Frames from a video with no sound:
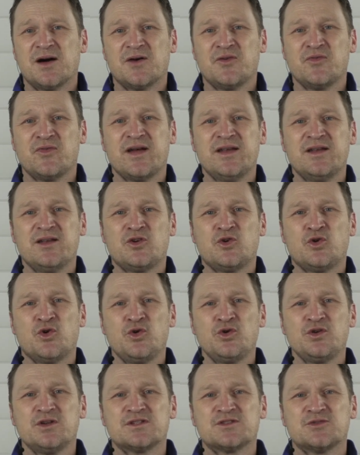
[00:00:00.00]
mal auf eine
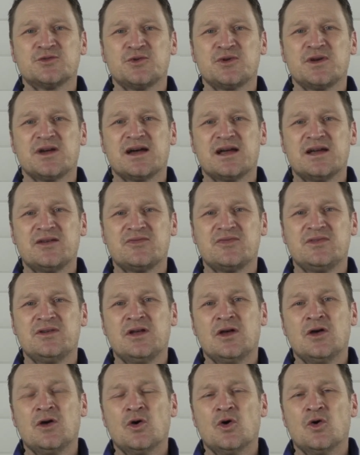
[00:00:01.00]
Krücke zurückgreifen,
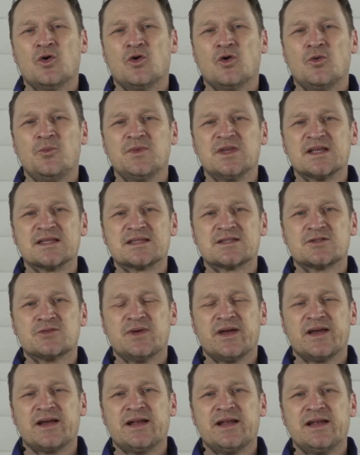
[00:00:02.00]
um das
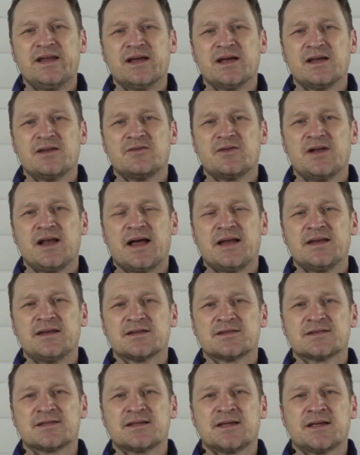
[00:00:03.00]
zu erklären, weil
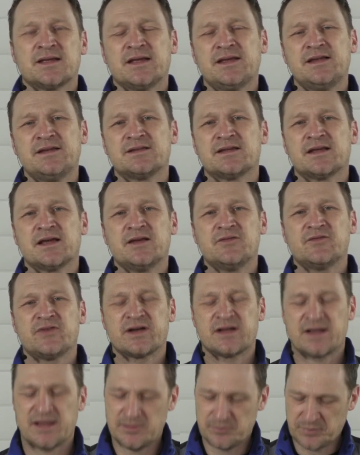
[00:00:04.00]
anders kriege ich da
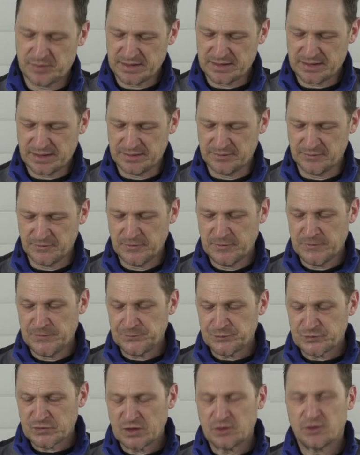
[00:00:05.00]
einfach keinen Pack an.
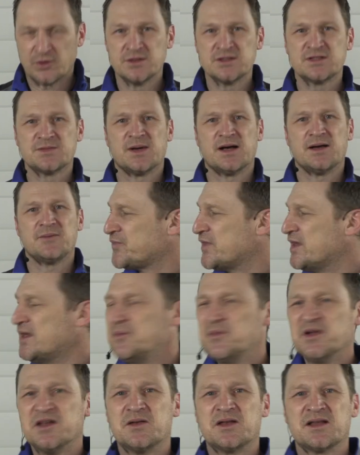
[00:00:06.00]
Und zwar
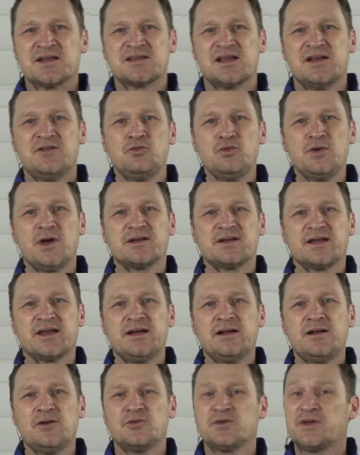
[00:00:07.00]
hiermit, das ist ein
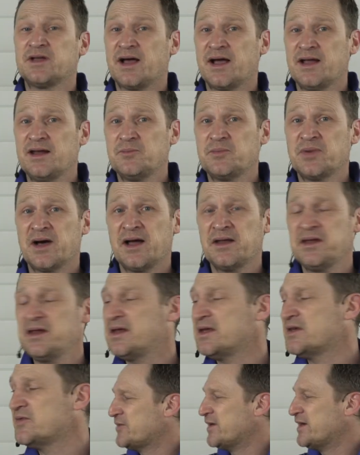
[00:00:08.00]
Nougat-Kringel und keine
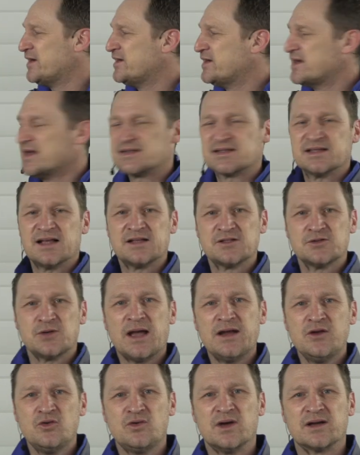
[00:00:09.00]
Panik, ich werde ihn nicht essen. Also
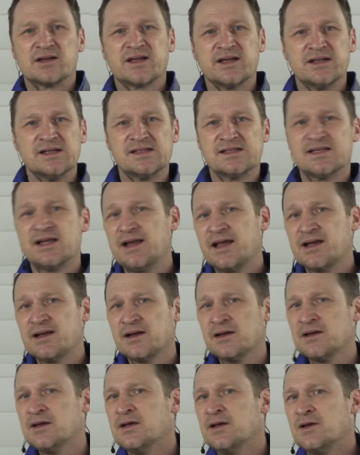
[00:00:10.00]
ein Nougat-Kringel, sehr
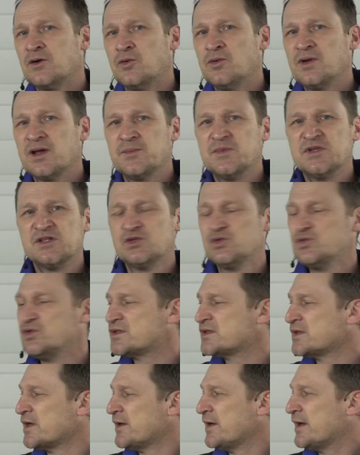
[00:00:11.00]
lecker, unheimlich
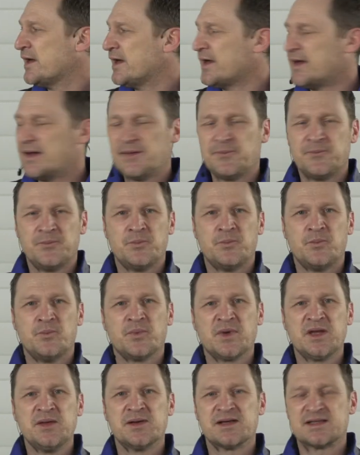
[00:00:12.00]
süß, äh,
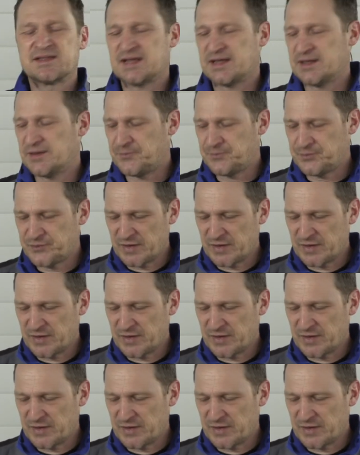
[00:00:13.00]
prima Sache.